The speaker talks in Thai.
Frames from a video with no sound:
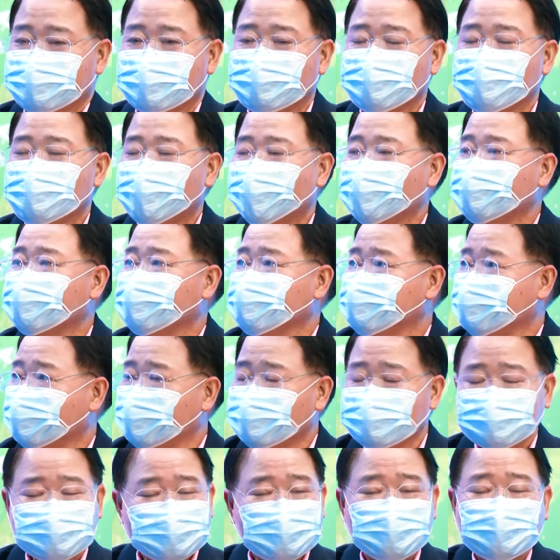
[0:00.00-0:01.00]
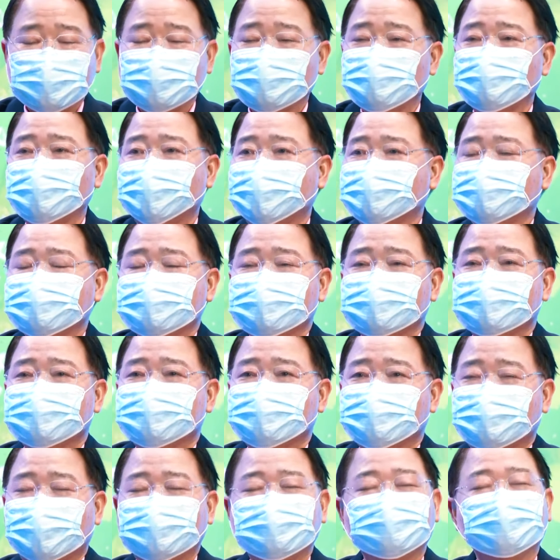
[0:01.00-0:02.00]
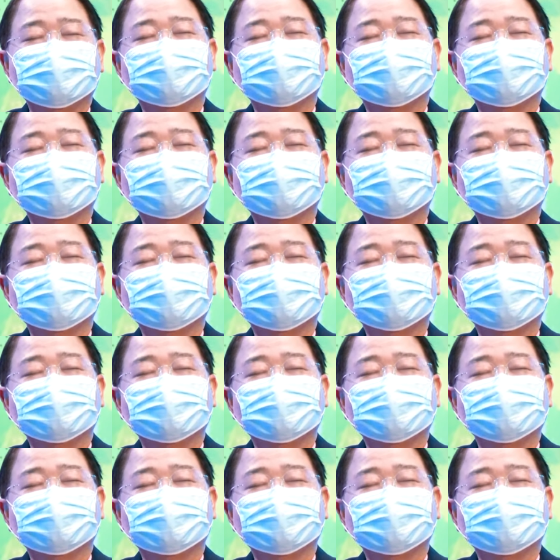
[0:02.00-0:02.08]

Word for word: กลางวัน แต่นัตติงไม่รู้เลยไป